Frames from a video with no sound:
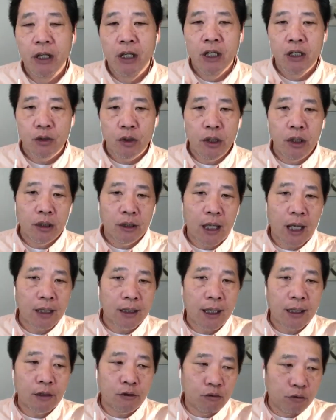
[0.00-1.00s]
所以它
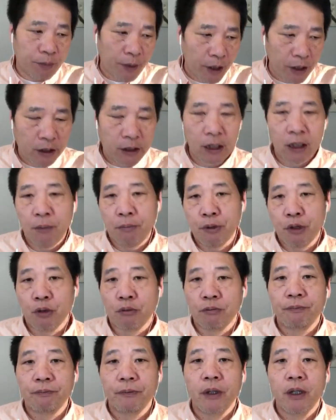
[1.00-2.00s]
它的股票也跌的不凶，
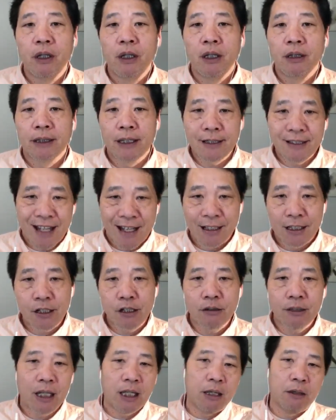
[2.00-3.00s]
它涨的时候
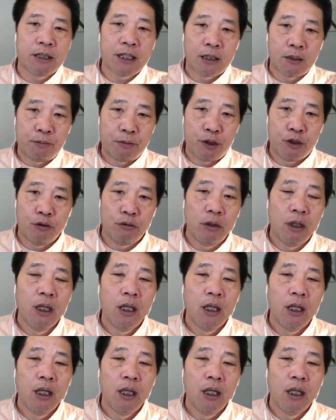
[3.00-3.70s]
它也涨的不凶。